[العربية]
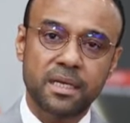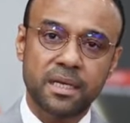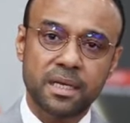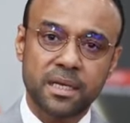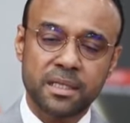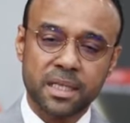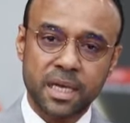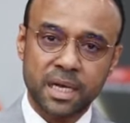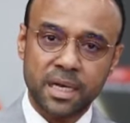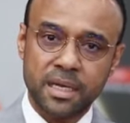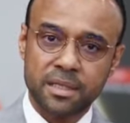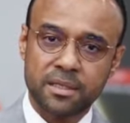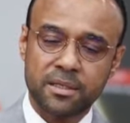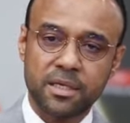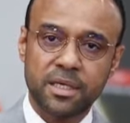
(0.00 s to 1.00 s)
القطاع
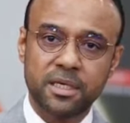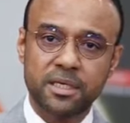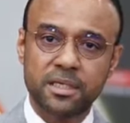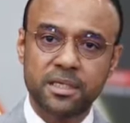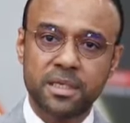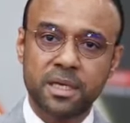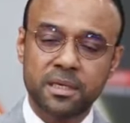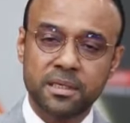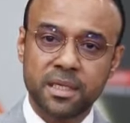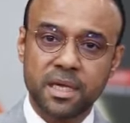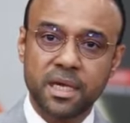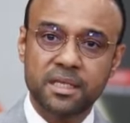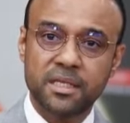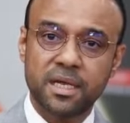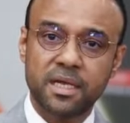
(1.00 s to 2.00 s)
الصحي
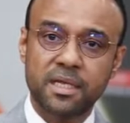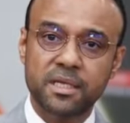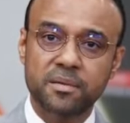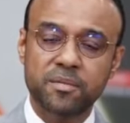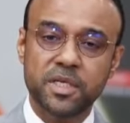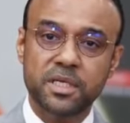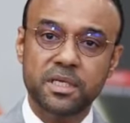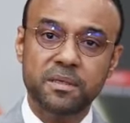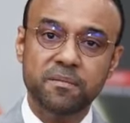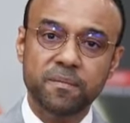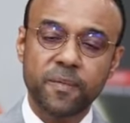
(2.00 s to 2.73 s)
القطاع التعليمي